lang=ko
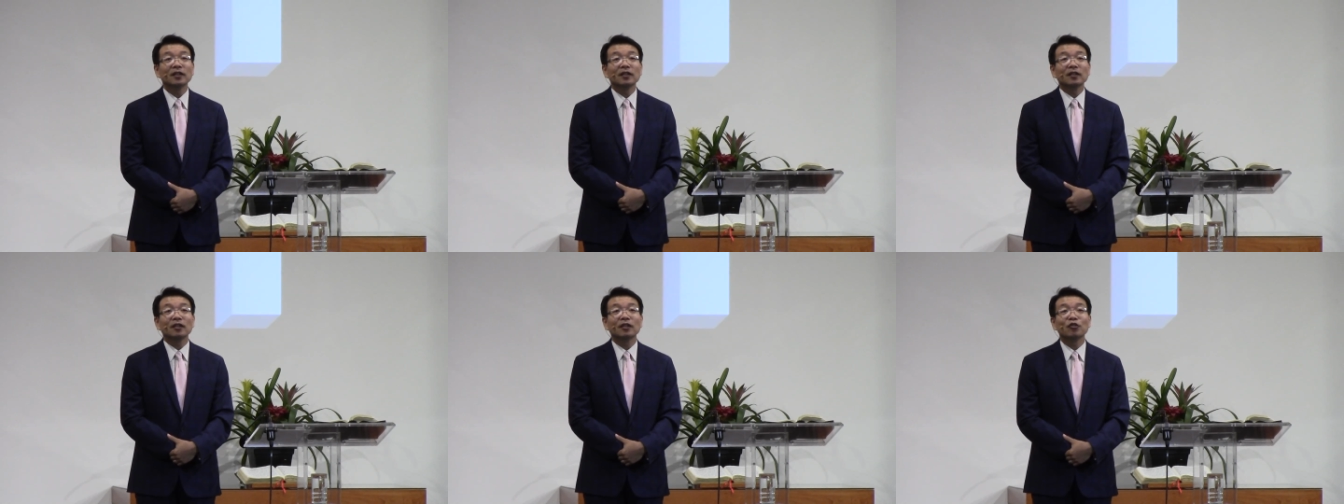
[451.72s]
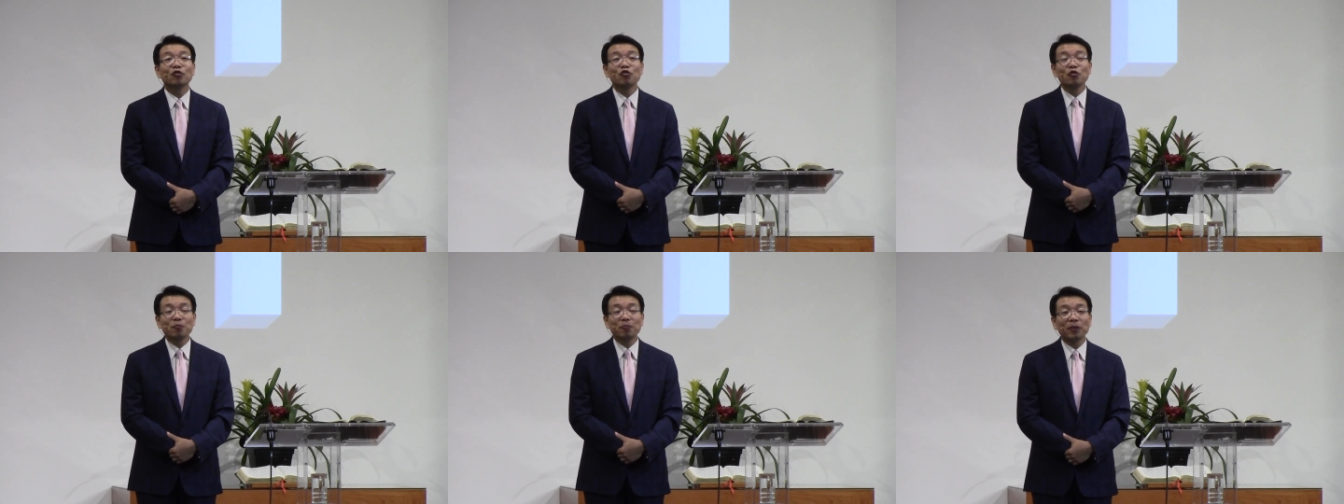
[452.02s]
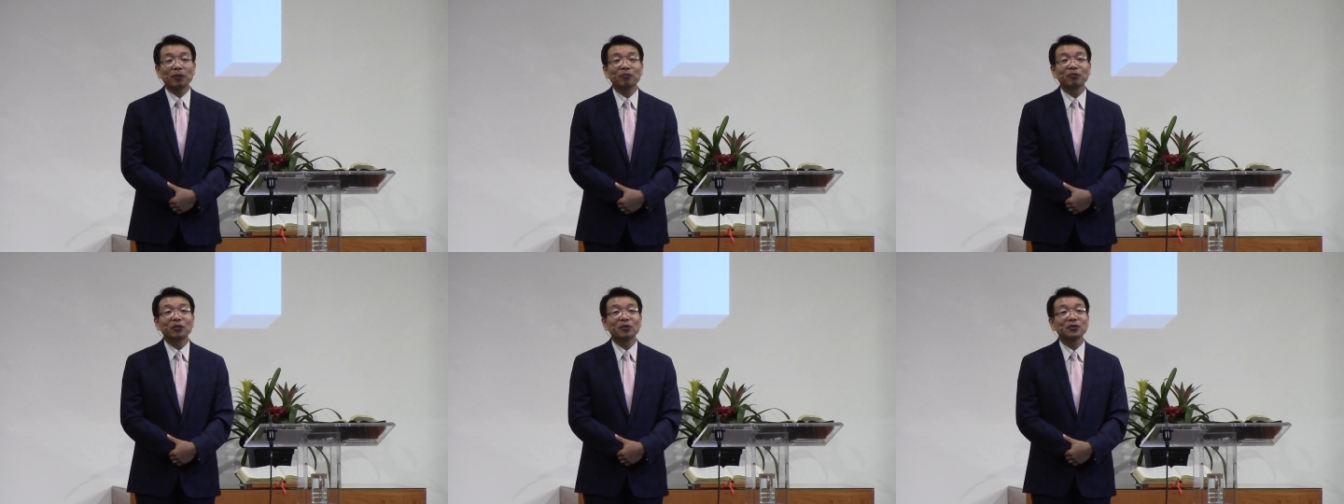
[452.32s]
어,
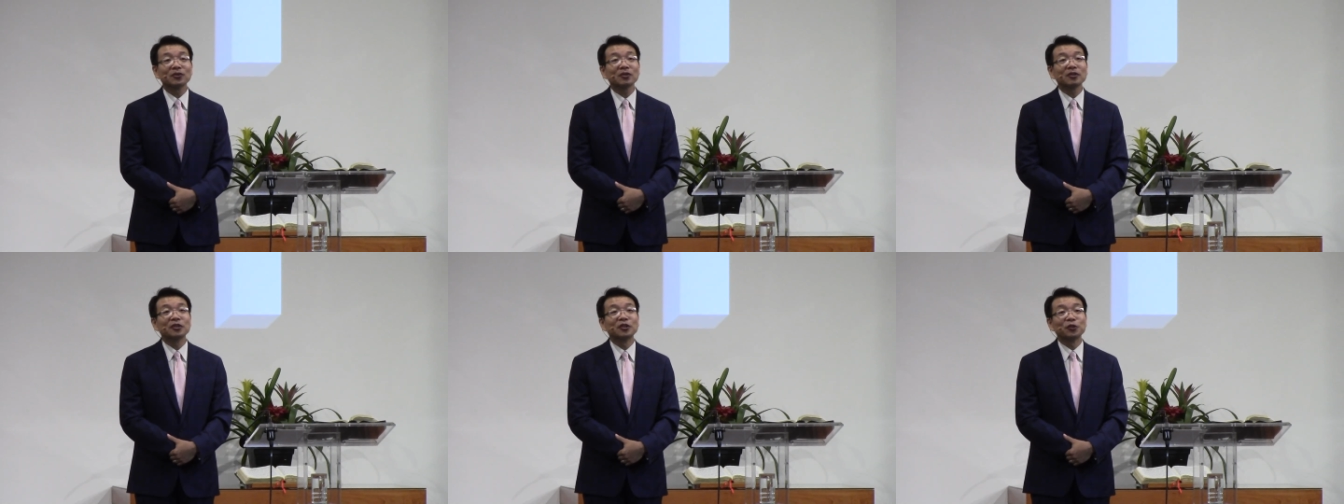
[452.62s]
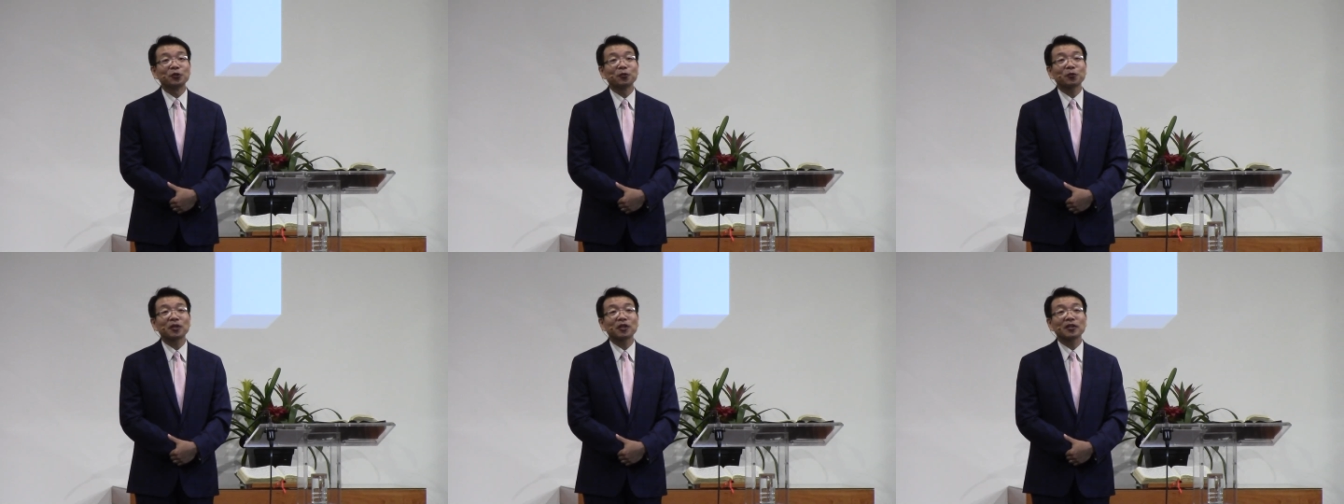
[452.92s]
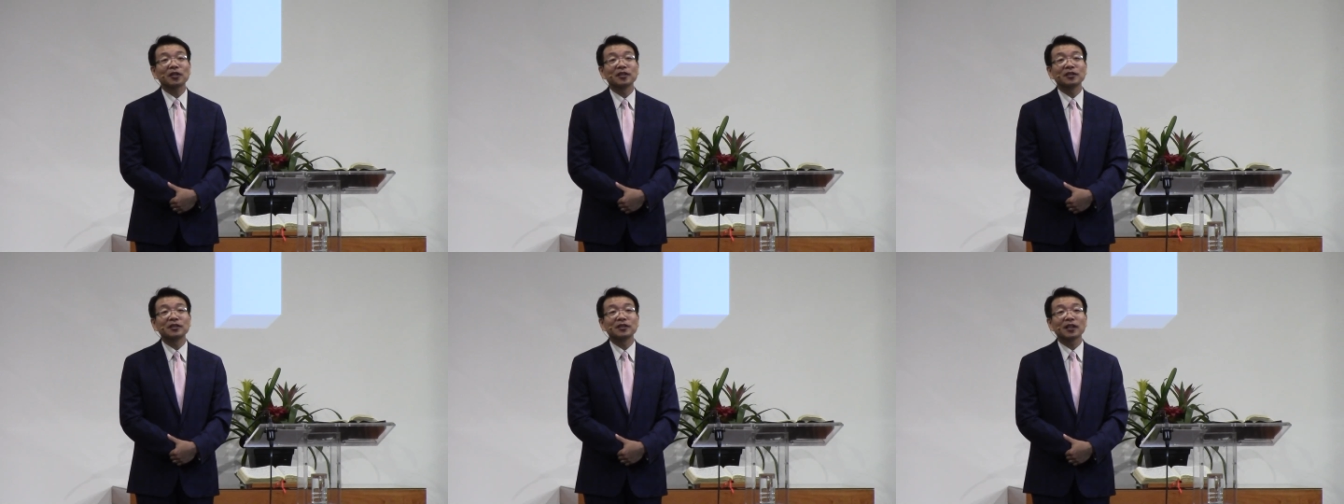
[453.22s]
율법으로서 의롭게
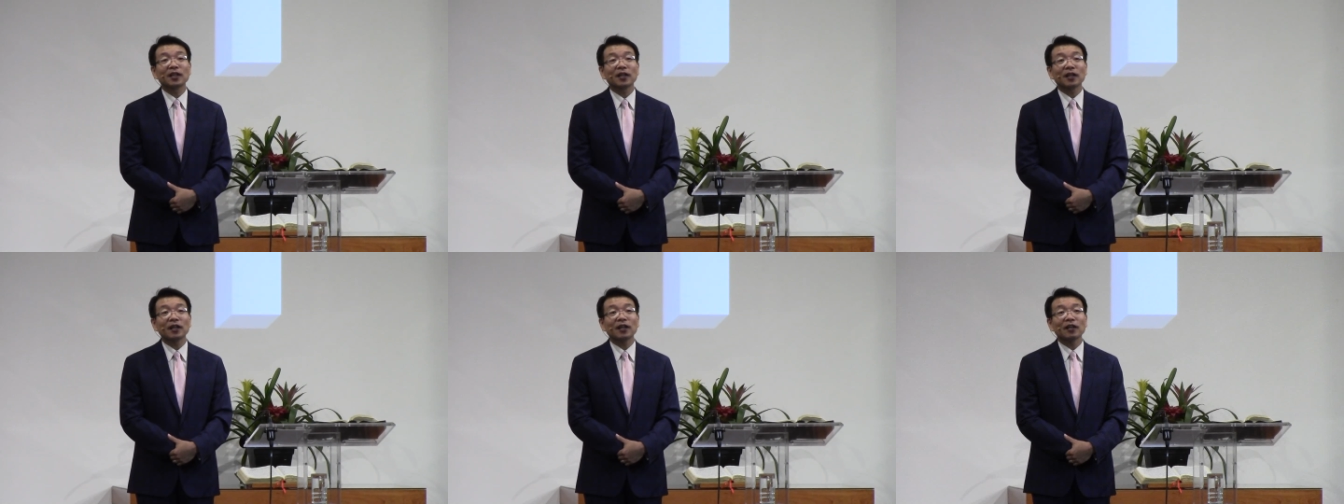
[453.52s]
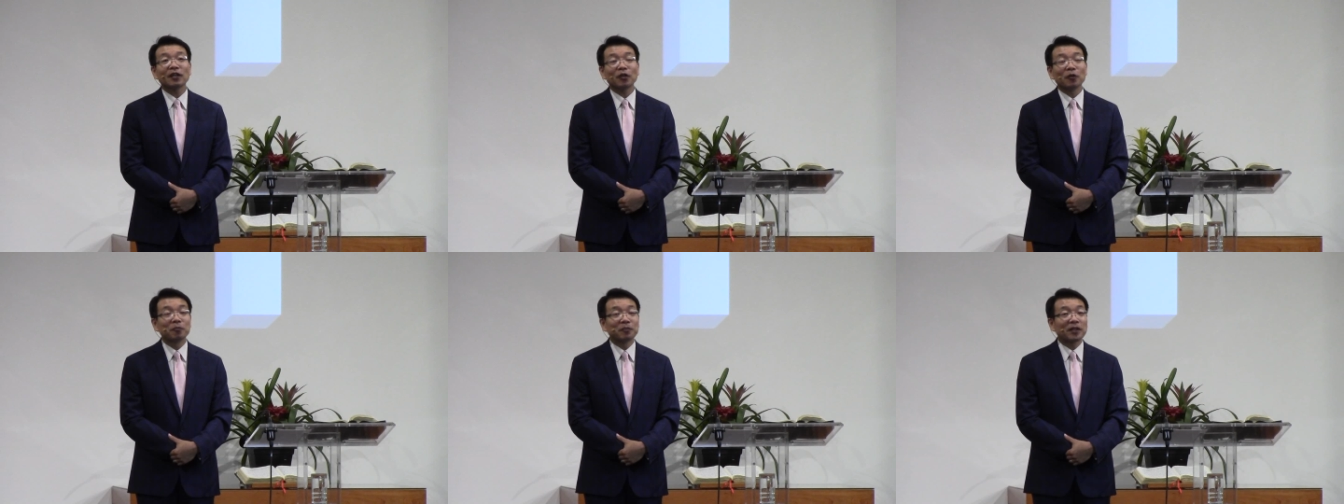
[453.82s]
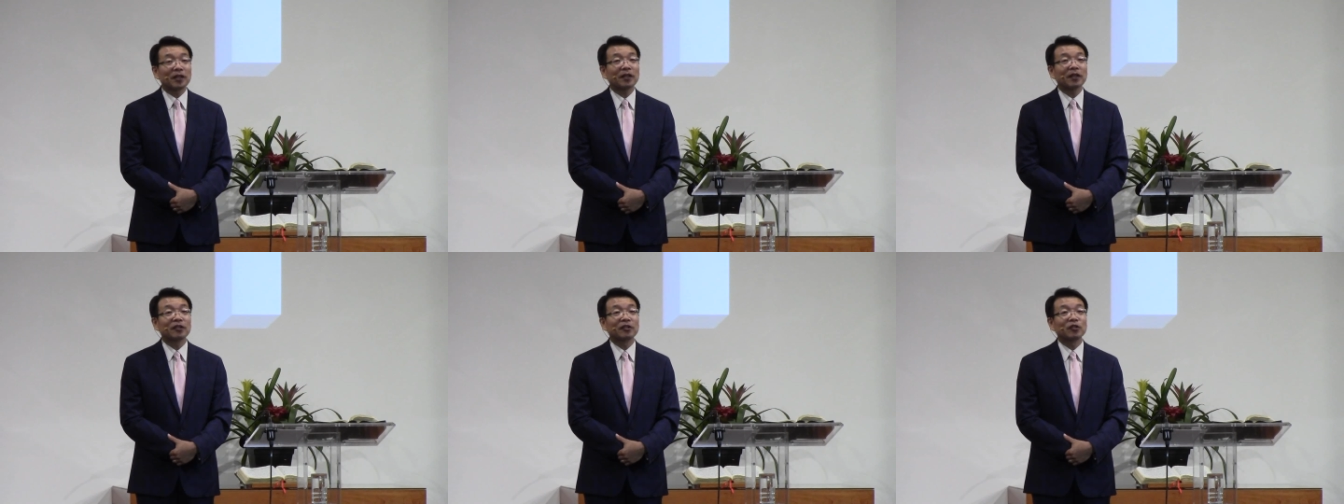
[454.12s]
될 자가
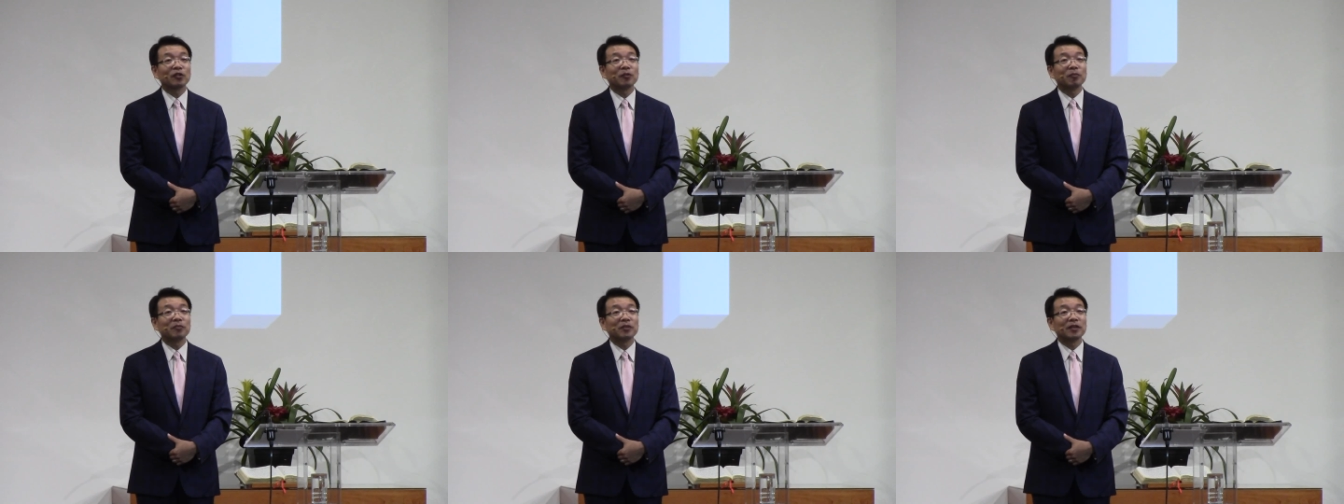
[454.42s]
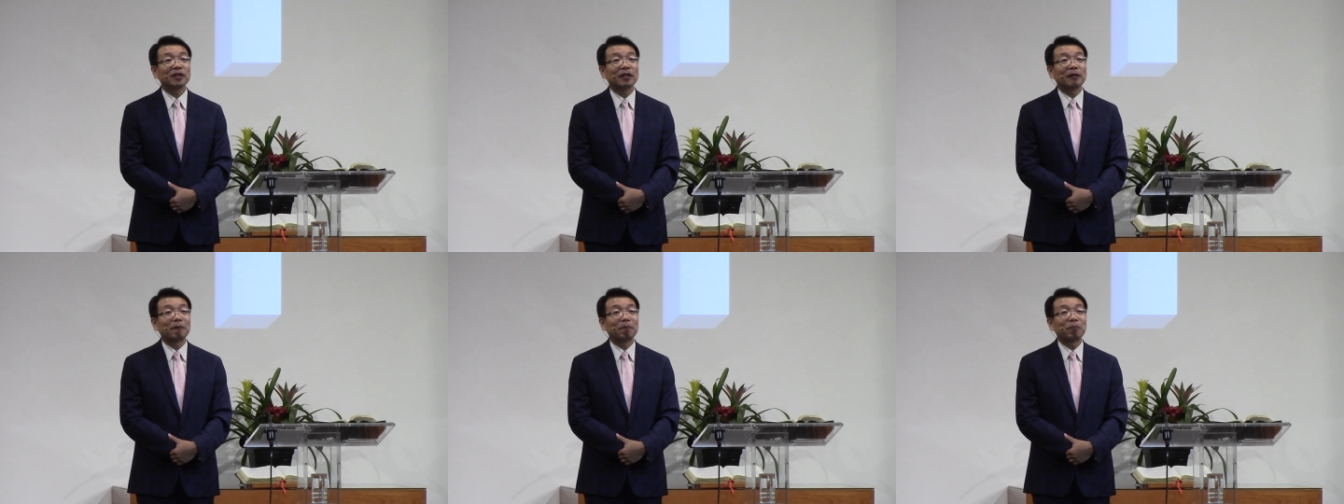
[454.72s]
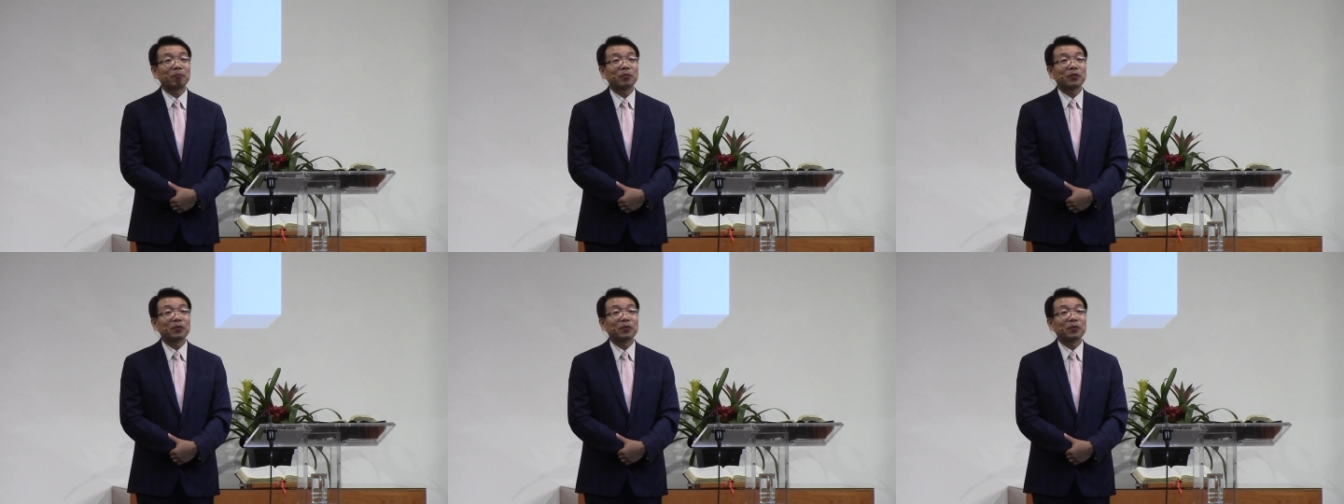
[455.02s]
없다라는 겁니다.